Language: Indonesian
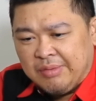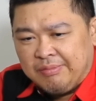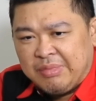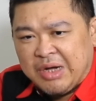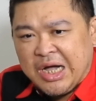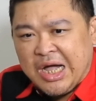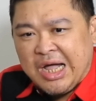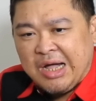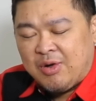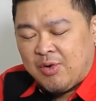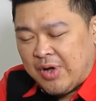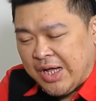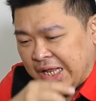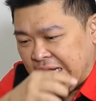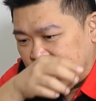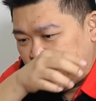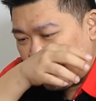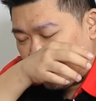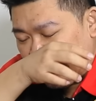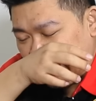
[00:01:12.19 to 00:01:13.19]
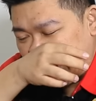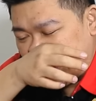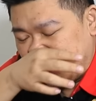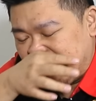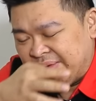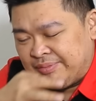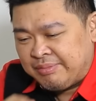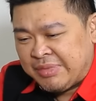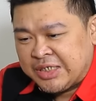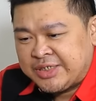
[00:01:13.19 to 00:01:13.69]
mengawal
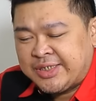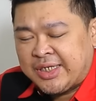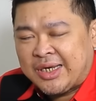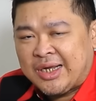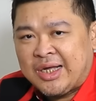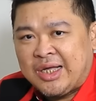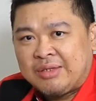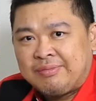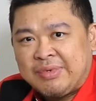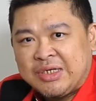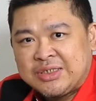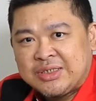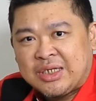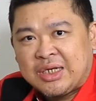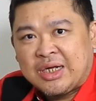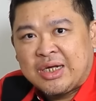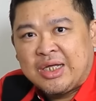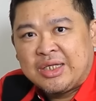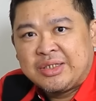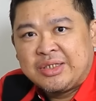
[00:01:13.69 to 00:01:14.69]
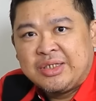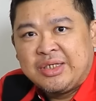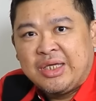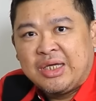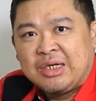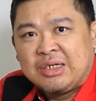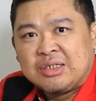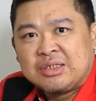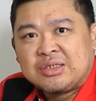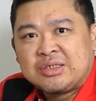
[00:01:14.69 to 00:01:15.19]
masyarakat-masyarakat
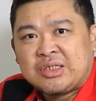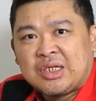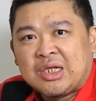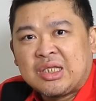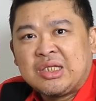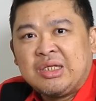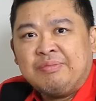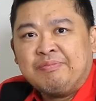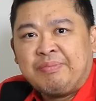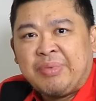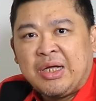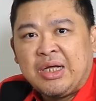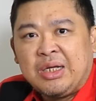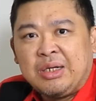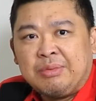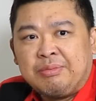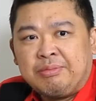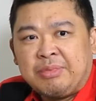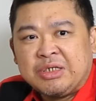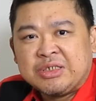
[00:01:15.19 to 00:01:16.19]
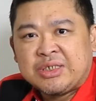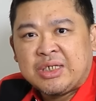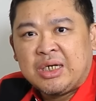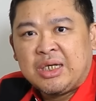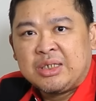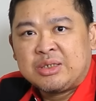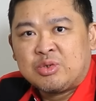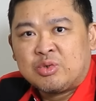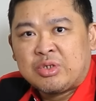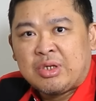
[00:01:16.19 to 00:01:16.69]
yang tertimpa
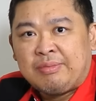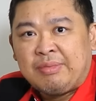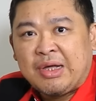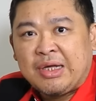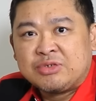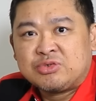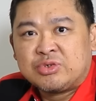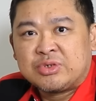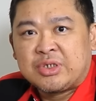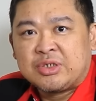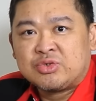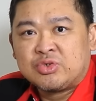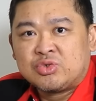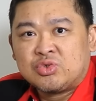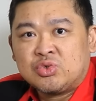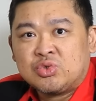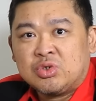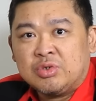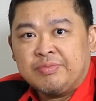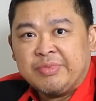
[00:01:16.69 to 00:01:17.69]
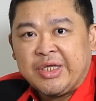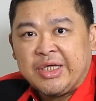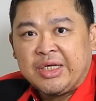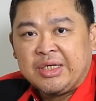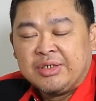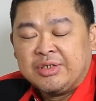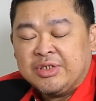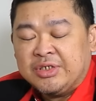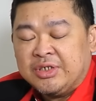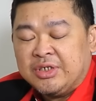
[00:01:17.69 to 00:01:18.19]
masalah terutama kasus-kasus hukum
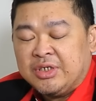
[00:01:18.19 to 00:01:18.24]
ya.